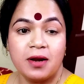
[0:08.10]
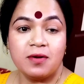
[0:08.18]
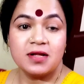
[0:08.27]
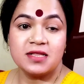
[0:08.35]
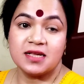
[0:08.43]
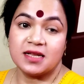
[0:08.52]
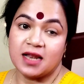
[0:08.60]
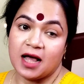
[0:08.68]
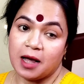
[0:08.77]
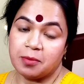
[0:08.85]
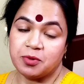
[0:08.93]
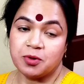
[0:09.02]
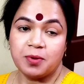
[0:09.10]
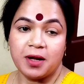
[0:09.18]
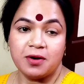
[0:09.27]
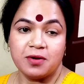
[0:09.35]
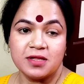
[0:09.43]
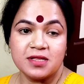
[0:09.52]
ভালো আছেন আমিও
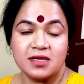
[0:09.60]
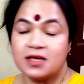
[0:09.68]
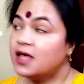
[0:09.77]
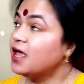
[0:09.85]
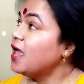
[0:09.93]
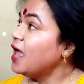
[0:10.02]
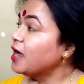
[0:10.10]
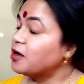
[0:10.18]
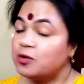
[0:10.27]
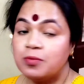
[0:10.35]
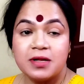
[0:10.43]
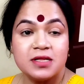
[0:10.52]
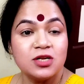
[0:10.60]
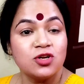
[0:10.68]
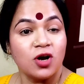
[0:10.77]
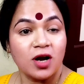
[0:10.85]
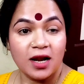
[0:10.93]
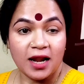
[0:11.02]
ভালো আছি এখন বাজে
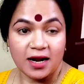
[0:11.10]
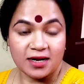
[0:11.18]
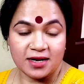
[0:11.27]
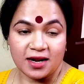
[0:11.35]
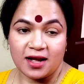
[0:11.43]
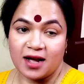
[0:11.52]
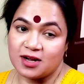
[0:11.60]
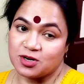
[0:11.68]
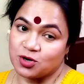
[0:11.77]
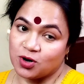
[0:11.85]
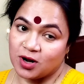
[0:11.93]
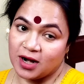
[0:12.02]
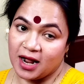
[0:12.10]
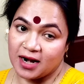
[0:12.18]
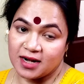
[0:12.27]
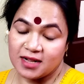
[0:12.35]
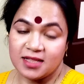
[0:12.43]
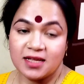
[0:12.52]
সকাল আটটা আর সকাল
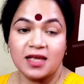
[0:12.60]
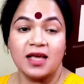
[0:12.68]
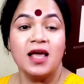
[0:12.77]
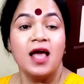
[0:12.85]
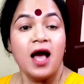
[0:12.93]
আটটা থেকে